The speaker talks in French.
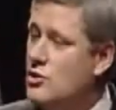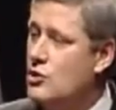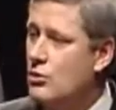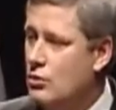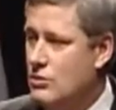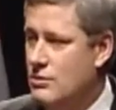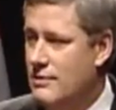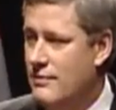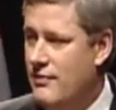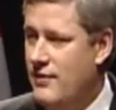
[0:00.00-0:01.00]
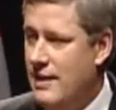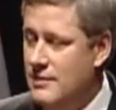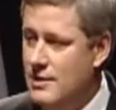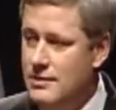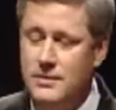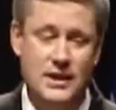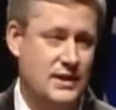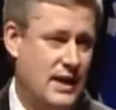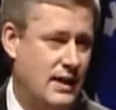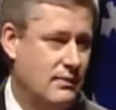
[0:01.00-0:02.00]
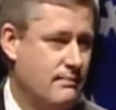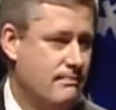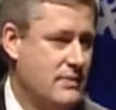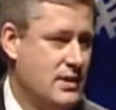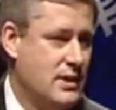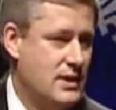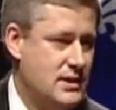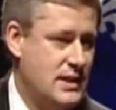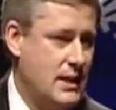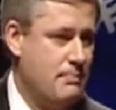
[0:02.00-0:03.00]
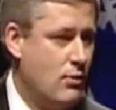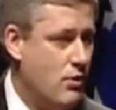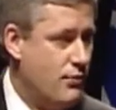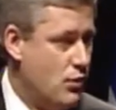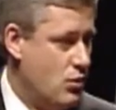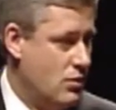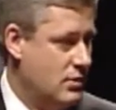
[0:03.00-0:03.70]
surtout, famille de militaires, c'est pour vous